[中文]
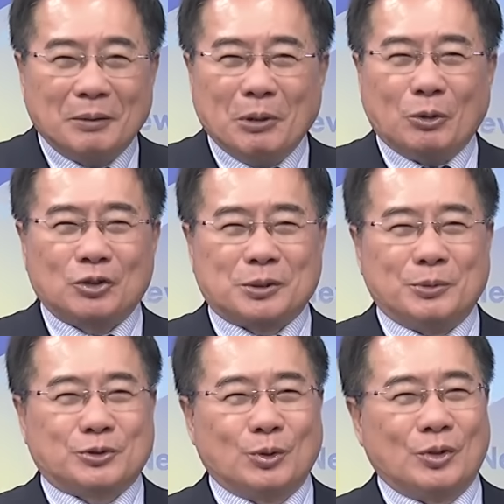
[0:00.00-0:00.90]
那美国什
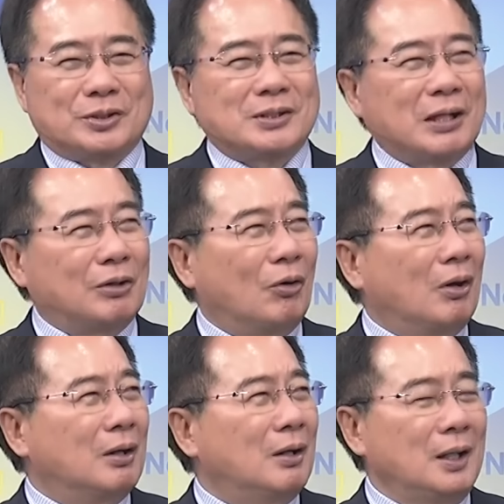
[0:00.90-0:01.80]
么是落实承
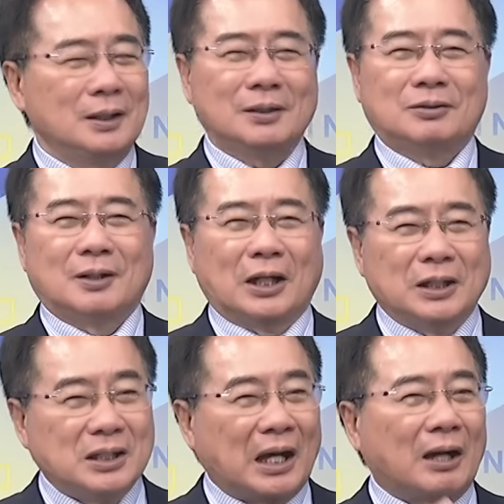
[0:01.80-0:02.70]
诺？哎，他
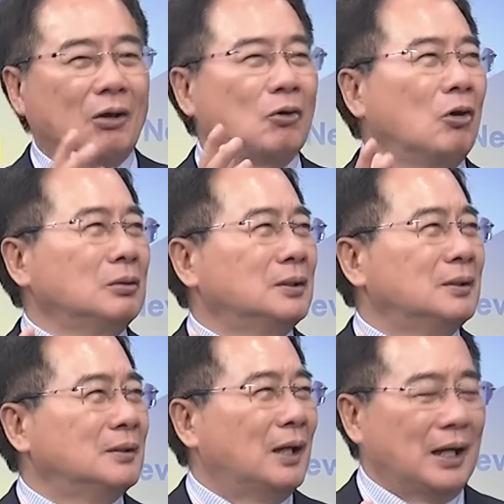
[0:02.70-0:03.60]
跟你打高空
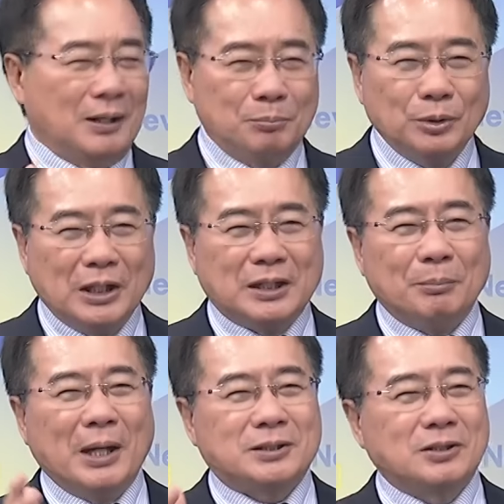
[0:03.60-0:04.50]
啊，布林肯
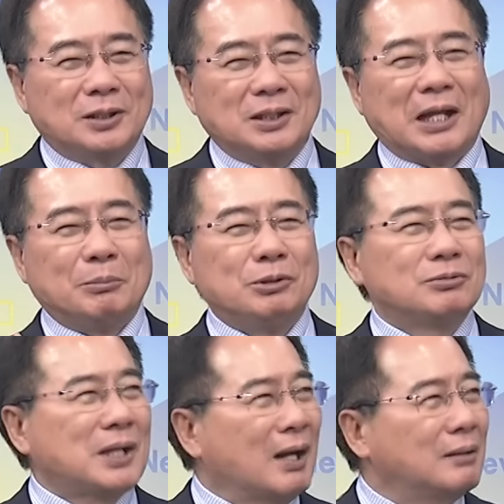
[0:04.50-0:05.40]
没事就跟你打迷
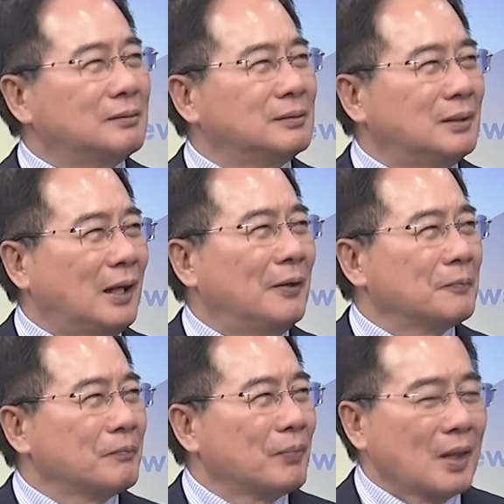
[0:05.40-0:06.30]
糊仗。
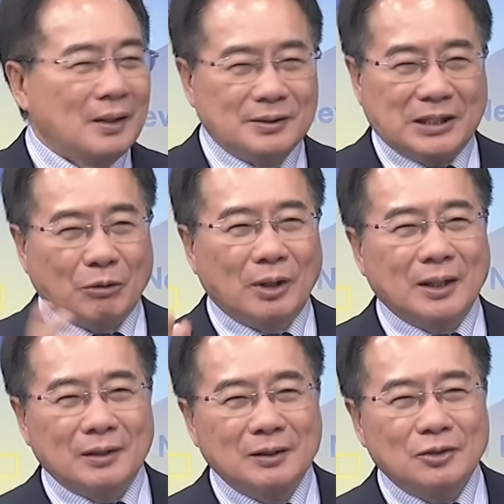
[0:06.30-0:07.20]
对，讲完
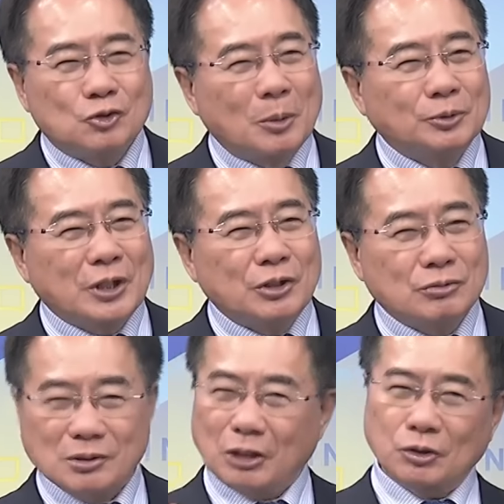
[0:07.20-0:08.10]
了算不算
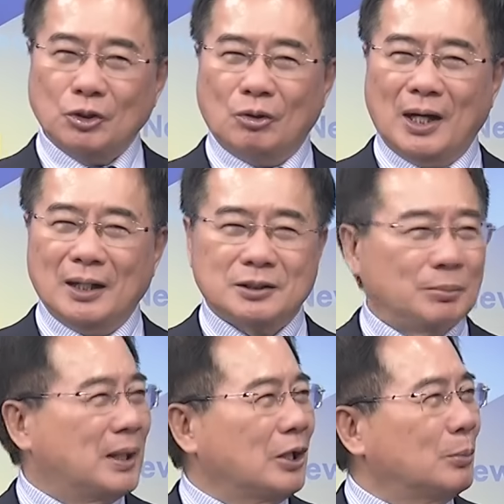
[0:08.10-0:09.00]
数？他说有啊，怎
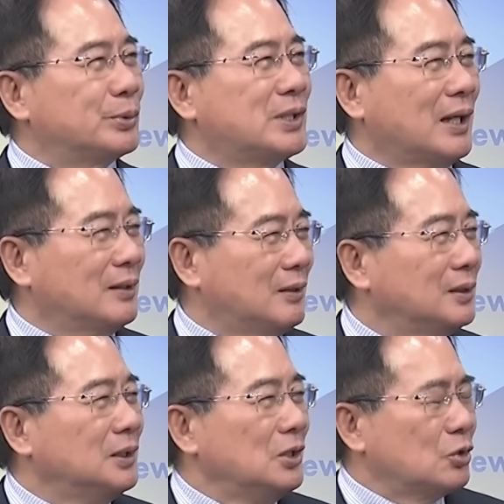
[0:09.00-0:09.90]
么看都不像啊。
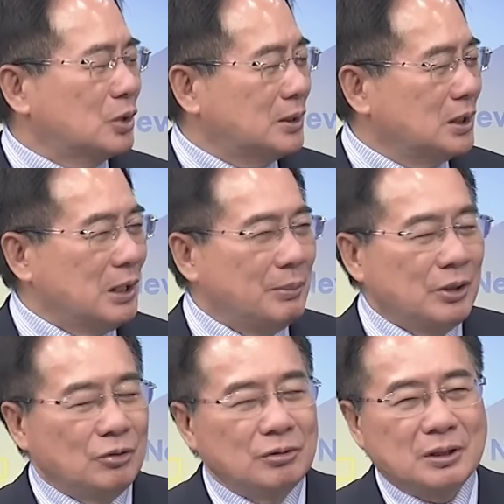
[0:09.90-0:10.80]
所以这里
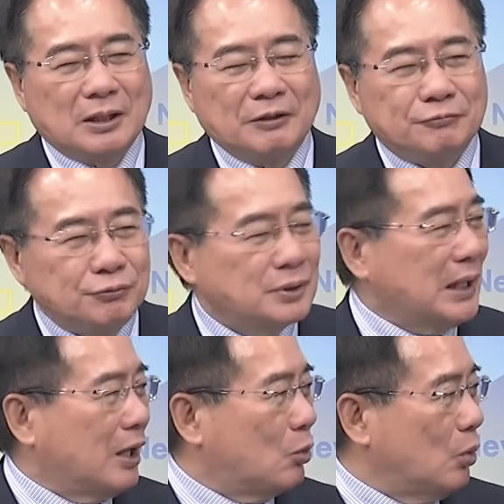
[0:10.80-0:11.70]
面有一个很复
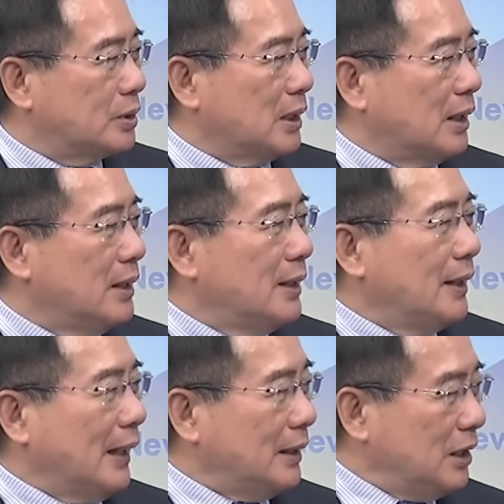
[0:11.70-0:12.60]
杂的过程。
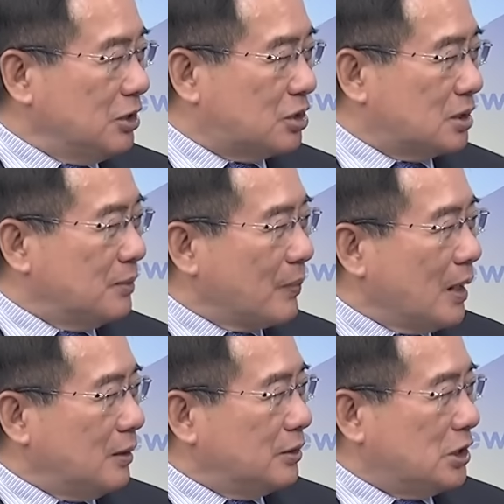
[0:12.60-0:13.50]
也因此
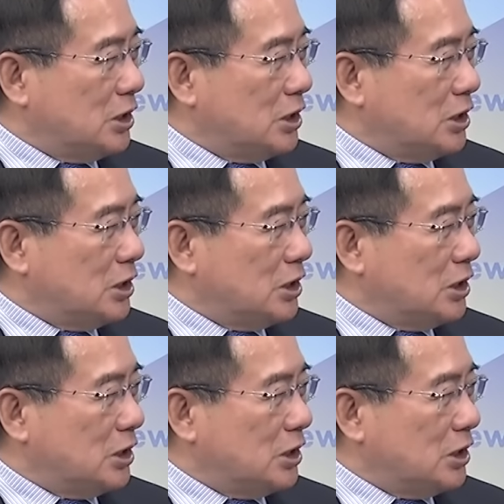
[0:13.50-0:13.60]
习